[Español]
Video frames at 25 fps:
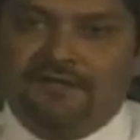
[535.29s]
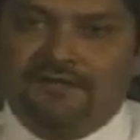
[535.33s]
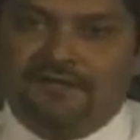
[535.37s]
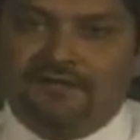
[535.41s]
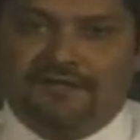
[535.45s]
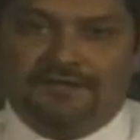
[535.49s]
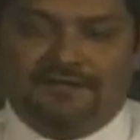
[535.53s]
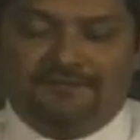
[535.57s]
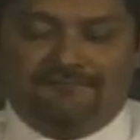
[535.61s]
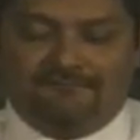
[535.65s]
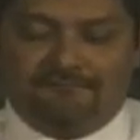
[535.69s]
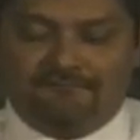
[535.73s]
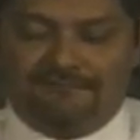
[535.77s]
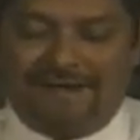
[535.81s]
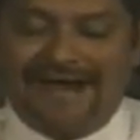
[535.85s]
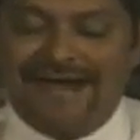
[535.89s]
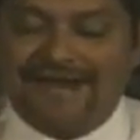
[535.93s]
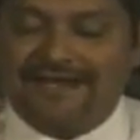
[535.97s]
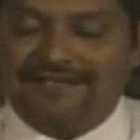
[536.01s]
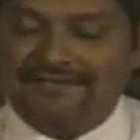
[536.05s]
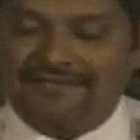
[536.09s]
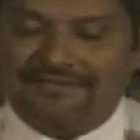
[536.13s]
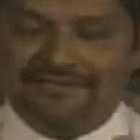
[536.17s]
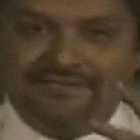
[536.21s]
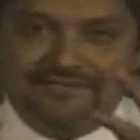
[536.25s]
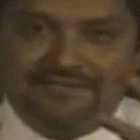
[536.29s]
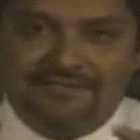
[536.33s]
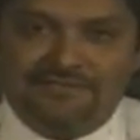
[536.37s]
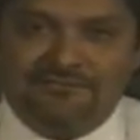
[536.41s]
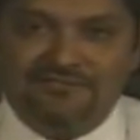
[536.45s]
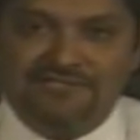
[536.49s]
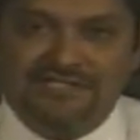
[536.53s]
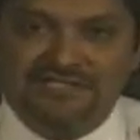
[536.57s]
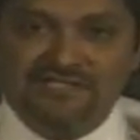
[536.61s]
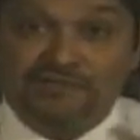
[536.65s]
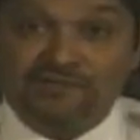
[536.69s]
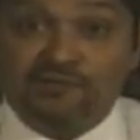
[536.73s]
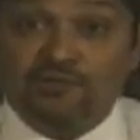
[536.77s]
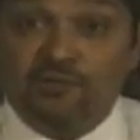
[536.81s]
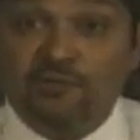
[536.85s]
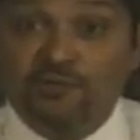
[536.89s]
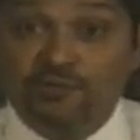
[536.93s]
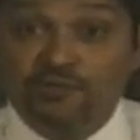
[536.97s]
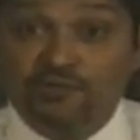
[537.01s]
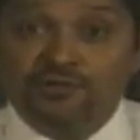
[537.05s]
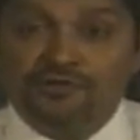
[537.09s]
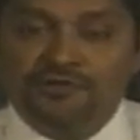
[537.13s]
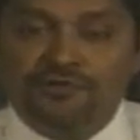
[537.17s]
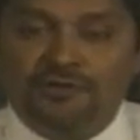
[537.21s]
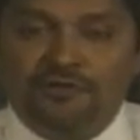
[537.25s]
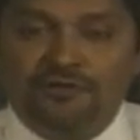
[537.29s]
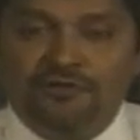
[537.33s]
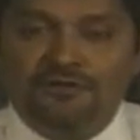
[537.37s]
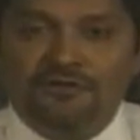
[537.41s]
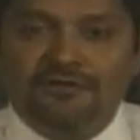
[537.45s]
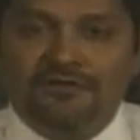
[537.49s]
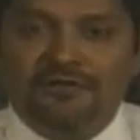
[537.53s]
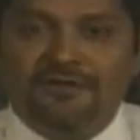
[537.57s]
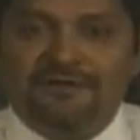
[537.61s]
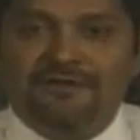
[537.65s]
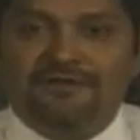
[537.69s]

ah, partes de un discurso